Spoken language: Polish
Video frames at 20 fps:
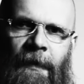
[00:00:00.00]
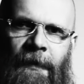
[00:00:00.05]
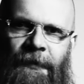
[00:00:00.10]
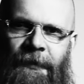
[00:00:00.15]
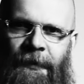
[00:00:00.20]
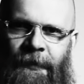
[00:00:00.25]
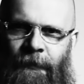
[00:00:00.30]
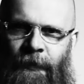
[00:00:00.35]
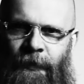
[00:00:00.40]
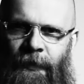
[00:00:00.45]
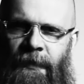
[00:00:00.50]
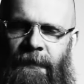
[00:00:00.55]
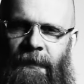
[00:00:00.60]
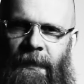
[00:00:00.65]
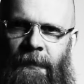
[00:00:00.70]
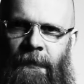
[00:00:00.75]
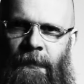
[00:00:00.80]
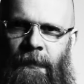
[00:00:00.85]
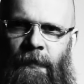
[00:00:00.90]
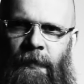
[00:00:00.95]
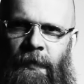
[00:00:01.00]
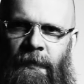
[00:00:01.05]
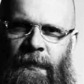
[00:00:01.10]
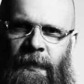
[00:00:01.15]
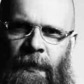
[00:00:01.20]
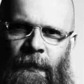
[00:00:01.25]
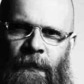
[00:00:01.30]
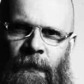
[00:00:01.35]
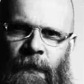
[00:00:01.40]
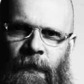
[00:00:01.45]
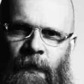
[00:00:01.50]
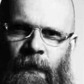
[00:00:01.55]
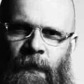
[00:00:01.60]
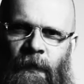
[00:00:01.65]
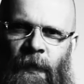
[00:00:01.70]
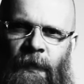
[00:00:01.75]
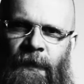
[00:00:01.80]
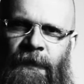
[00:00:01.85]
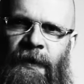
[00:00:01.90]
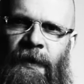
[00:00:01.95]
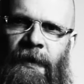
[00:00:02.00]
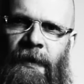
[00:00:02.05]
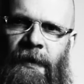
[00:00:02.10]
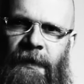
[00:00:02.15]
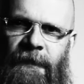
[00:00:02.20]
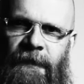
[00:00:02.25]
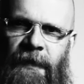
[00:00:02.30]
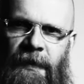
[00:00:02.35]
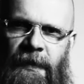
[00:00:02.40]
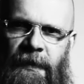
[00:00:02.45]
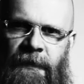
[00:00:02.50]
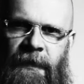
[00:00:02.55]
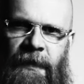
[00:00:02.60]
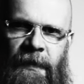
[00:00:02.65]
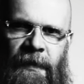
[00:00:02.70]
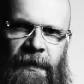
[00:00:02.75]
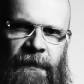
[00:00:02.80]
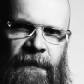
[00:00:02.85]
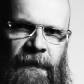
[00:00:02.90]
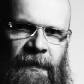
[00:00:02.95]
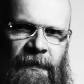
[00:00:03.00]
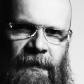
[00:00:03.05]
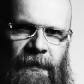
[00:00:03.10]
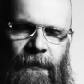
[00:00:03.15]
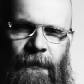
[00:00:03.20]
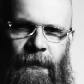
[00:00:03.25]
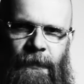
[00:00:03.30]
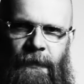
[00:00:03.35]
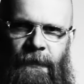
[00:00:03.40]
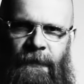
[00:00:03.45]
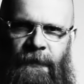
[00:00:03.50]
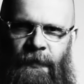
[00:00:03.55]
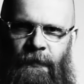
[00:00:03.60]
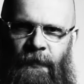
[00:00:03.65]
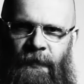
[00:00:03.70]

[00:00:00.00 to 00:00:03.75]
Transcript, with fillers: się spodobał, bo miał o wiele, wiele, wiele więcej głosów niż